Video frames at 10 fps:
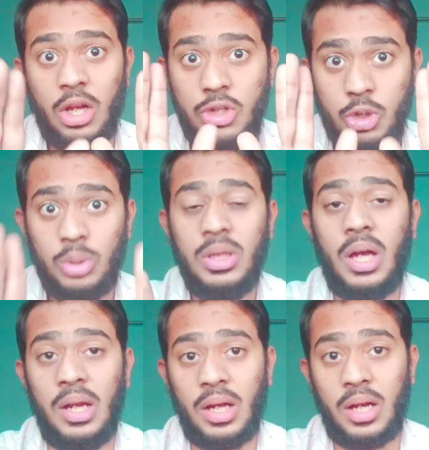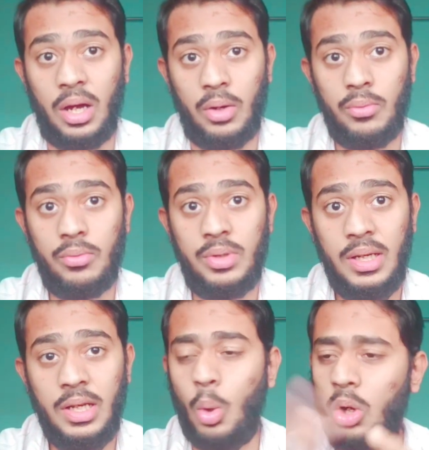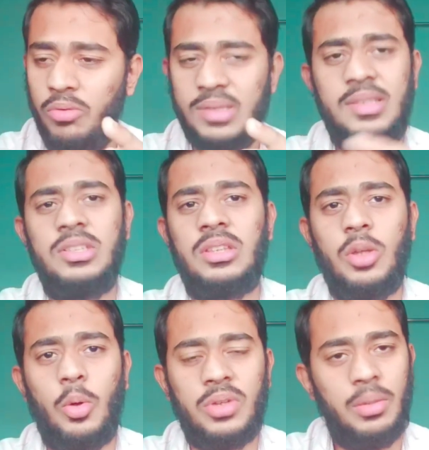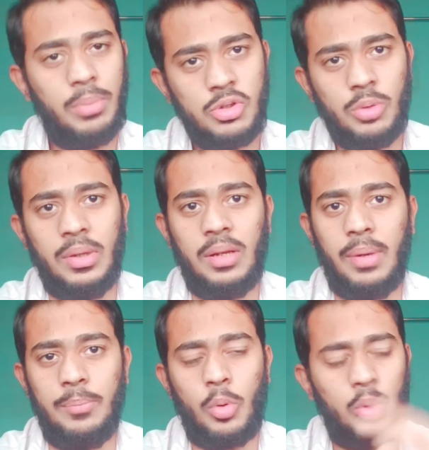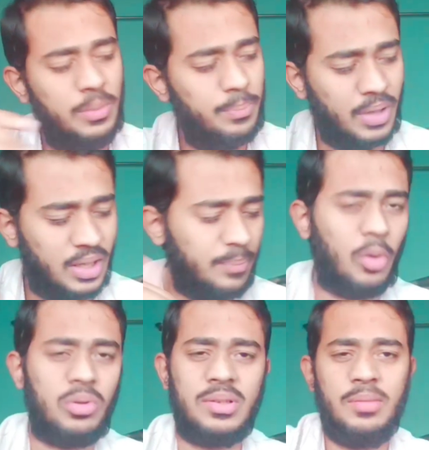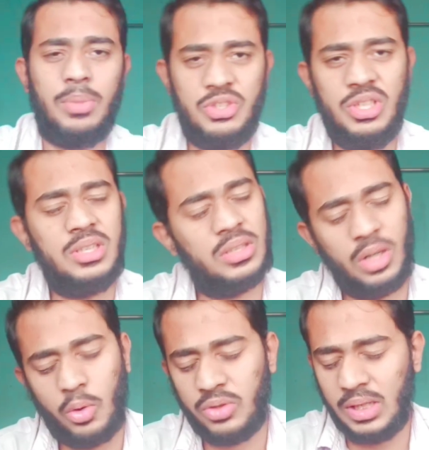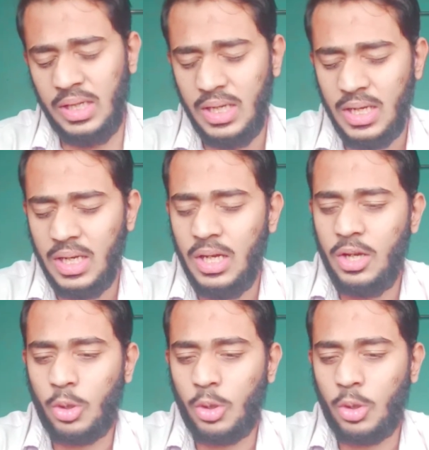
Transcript: घर का शुद्ध खाना खाओ ठीक है नॉन वेज से जितना हो सके बचो मेरे भाई प्रोटीन वगैरह पाउडर से बचिए जितना हो सके